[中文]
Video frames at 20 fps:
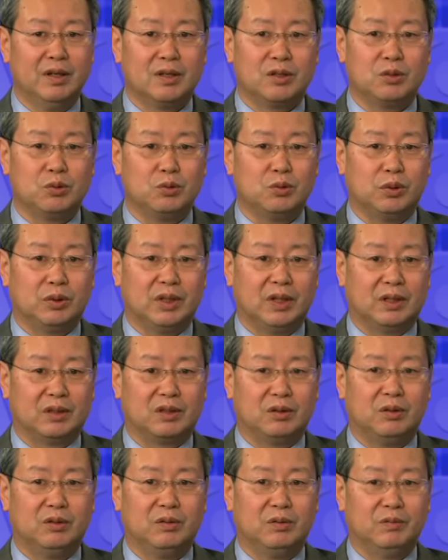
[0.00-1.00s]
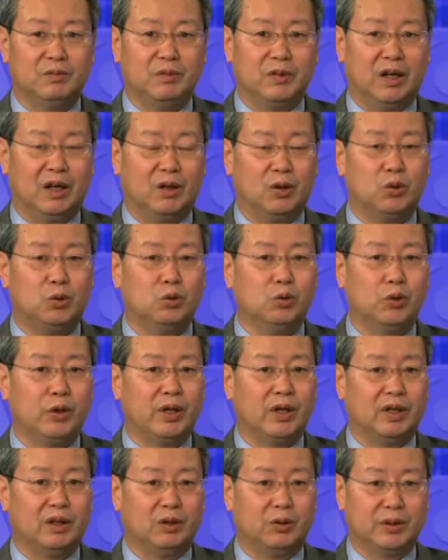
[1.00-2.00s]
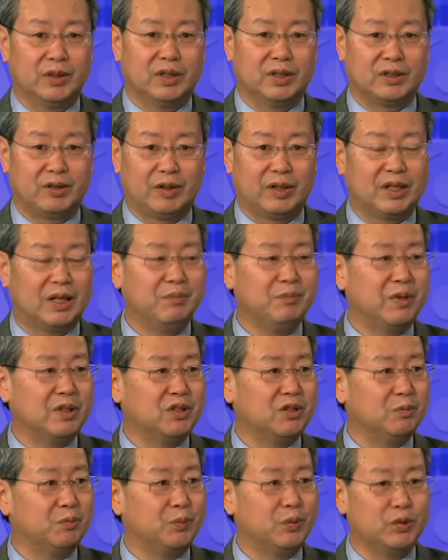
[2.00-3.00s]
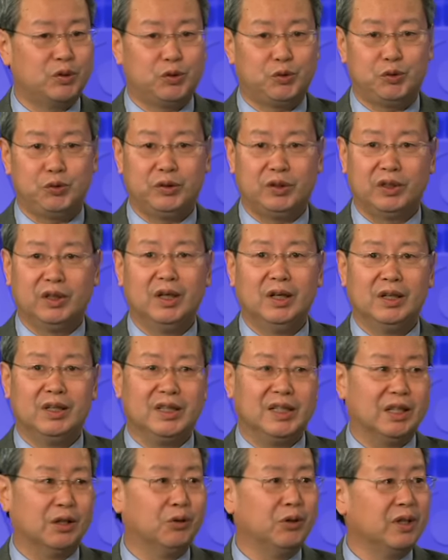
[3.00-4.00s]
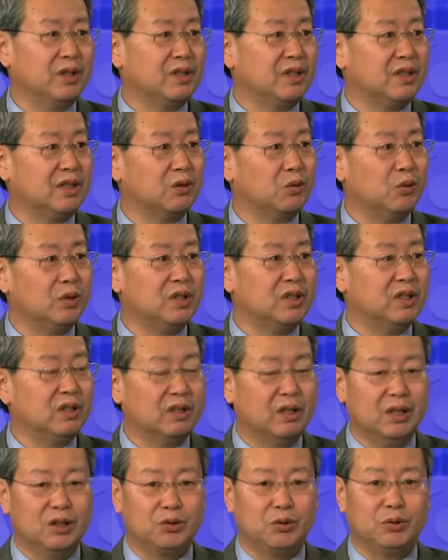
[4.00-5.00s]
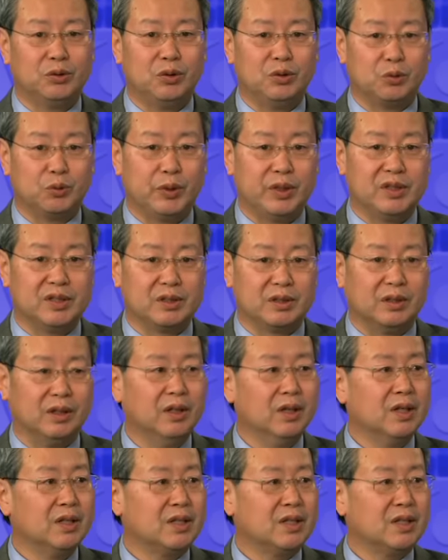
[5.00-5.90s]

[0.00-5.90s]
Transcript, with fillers: 中国呢都呃忽略了，或者说根本就不去理会这些国际通用规则。